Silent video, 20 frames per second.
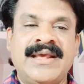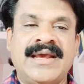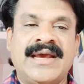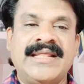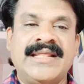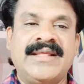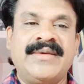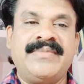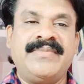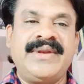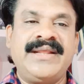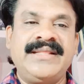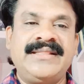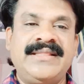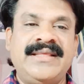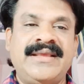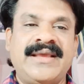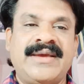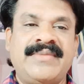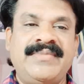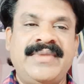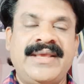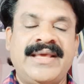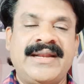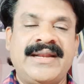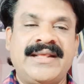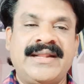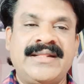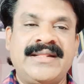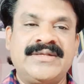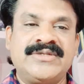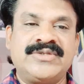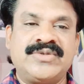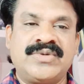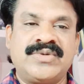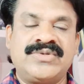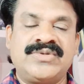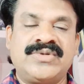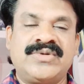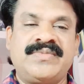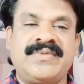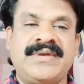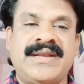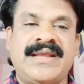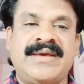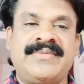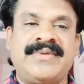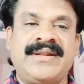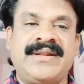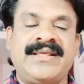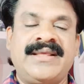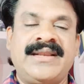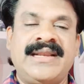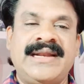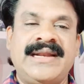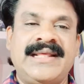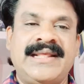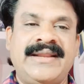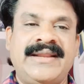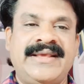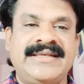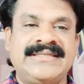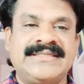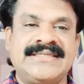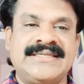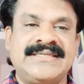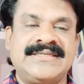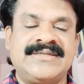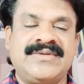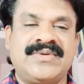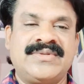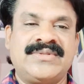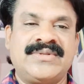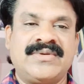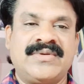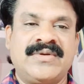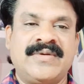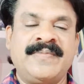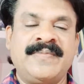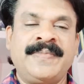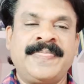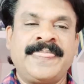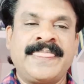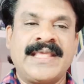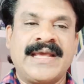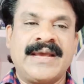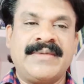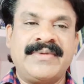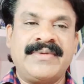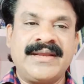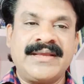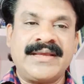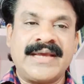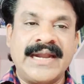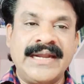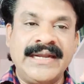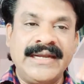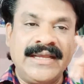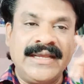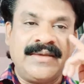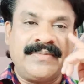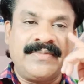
அதை ப்ரீத்திங் கம்மியாக இருக்கிறதுக்கு சுறுசுறுப்பு இல்லாமல் இருக்கிறதுக்குலாம் நிறைய எக்ஸசைஸ் கொடுத்துருக்கோம் அப்புறம் கண்ணுக்கு